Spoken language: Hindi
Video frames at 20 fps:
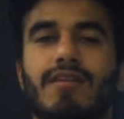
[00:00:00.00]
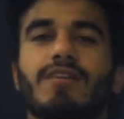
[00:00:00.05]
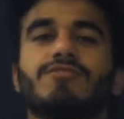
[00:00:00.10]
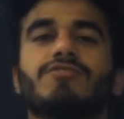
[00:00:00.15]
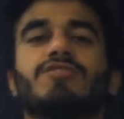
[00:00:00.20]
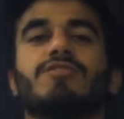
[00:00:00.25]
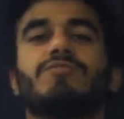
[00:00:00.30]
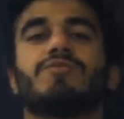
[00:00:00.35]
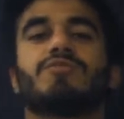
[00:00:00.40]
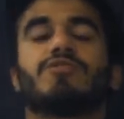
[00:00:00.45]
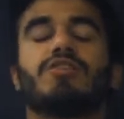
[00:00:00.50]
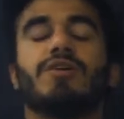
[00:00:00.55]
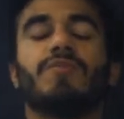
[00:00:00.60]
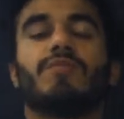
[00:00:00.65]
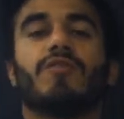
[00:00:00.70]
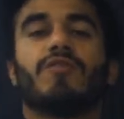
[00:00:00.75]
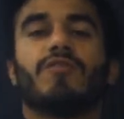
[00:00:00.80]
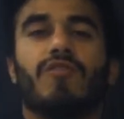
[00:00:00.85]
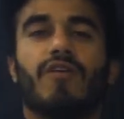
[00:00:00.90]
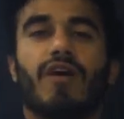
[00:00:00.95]
लेक्चर नंबर
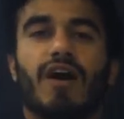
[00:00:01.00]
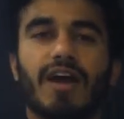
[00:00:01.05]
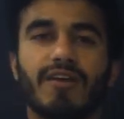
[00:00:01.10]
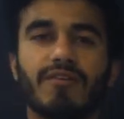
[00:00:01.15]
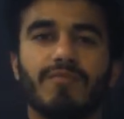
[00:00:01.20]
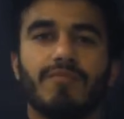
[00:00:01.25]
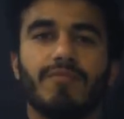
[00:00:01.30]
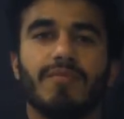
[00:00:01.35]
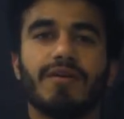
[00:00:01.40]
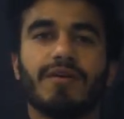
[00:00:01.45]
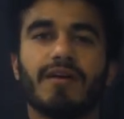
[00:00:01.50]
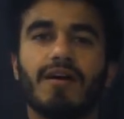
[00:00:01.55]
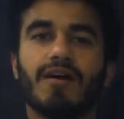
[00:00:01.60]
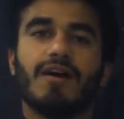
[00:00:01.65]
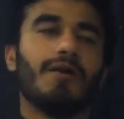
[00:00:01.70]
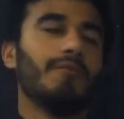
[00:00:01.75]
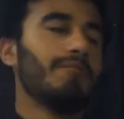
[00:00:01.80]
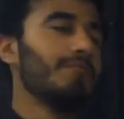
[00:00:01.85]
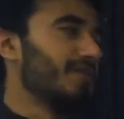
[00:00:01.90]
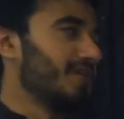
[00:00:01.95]
3.5 में
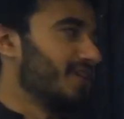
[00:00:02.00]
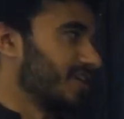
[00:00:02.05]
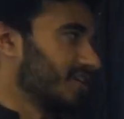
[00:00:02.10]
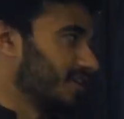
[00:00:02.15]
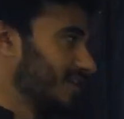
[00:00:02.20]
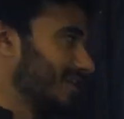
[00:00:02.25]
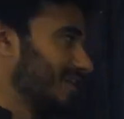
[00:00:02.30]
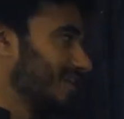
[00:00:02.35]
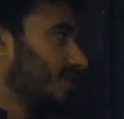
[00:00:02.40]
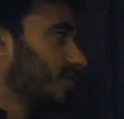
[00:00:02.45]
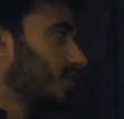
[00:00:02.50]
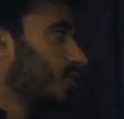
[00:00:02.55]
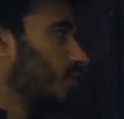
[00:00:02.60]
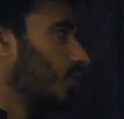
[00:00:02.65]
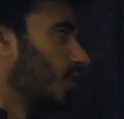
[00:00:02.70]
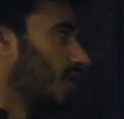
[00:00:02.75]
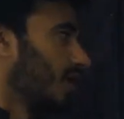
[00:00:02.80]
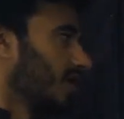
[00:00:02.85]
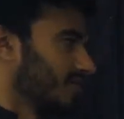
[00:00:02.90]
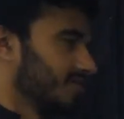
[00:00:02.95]
हम पढ़ेंगे
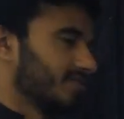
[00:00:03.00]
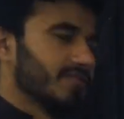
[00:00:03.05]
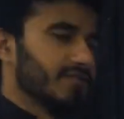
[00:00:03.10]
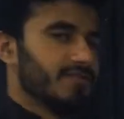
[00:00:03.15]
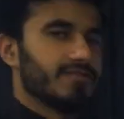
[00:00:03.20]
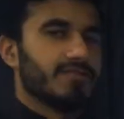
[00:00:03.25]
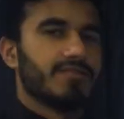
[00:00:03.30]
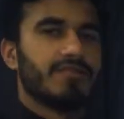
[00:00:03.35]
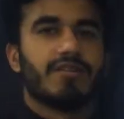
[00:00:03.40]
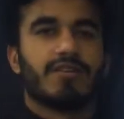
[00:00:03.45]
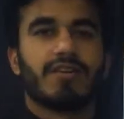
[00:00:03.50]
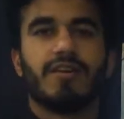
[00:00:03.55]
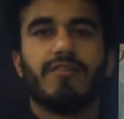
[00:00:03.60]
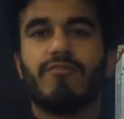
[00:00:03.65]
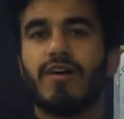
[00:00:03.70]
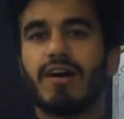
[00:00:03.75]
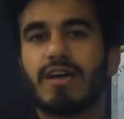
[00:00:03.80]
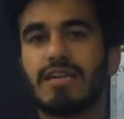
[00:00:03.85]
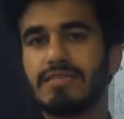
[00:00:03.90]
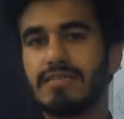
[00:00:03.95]
वायरसेस के
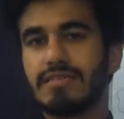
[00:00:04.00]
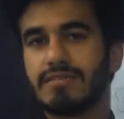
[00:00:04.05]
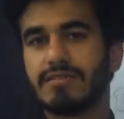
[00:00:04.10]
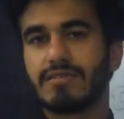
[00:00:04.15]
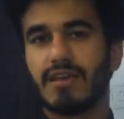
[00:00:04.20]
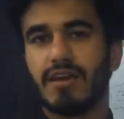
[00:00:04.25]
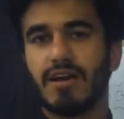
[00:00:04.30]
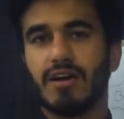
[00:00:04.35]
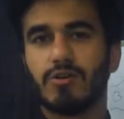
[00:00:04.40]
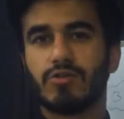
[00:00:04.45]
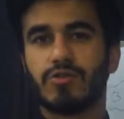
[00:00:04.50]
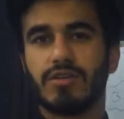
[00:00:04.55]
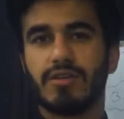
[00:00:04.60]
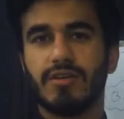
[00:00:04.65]
वायरसेस क्या होते